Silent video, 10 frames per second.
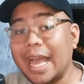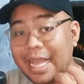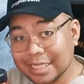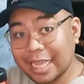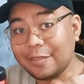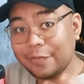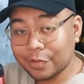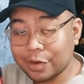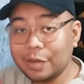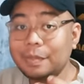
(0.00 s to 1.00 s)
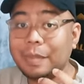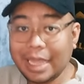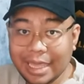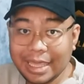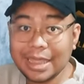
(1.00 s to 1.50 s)
Aside from
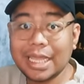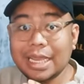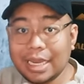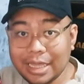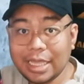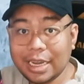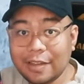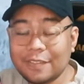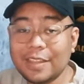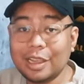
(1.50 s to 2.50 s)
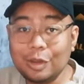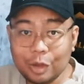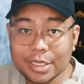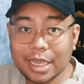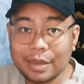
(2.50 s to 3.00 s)
playing the gridcraft ng
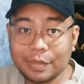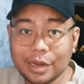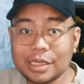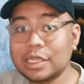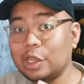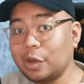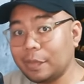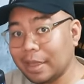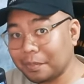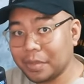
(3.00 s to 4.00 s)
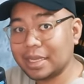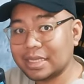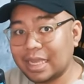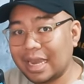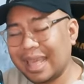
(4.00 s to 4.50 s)
new cyber sa loob ng
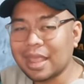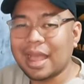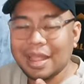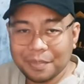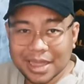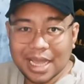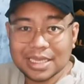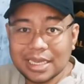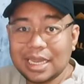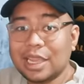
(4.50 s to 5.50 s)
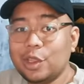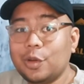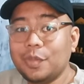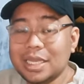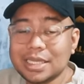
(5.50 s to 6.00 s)
pixel at pataasin ng
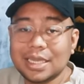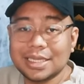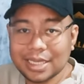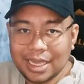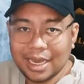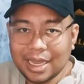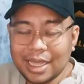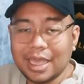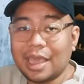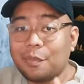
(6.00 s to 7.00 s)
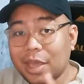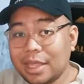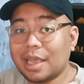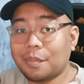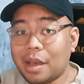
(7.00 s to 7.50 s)
iyong business skill, eh
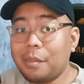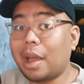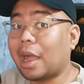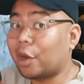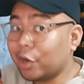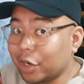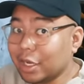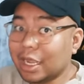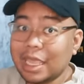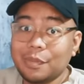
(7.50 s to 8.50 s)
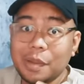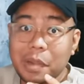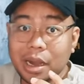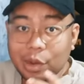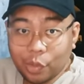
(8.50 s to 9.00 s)
pwede ka pang maka-earn ng iba
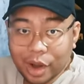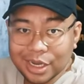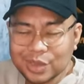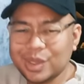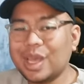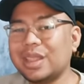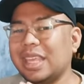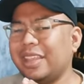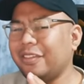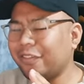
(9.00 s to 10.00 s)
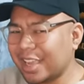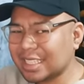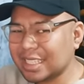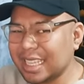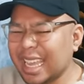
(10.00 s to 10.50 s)
pang rewards without
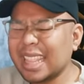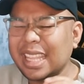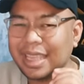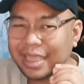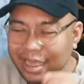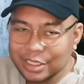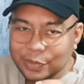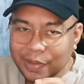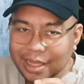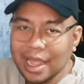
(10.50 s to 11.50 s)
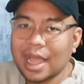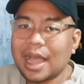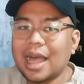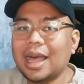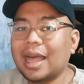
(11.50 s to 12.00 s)
investing at engagement lang
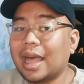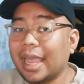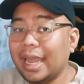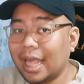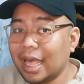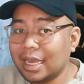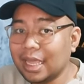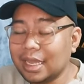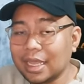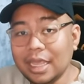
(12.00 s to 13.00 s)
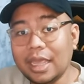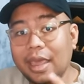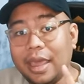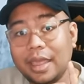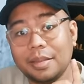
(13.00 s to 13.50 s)
ang kakailanganin.
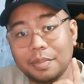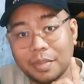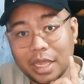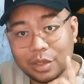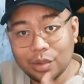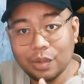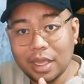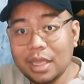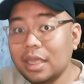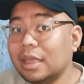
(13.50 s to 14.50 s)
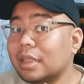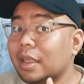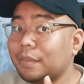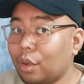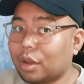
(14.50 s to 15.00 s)
And by doing
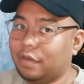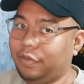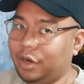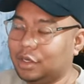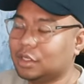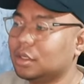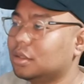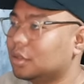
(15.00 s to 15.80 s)
the Mochaverse.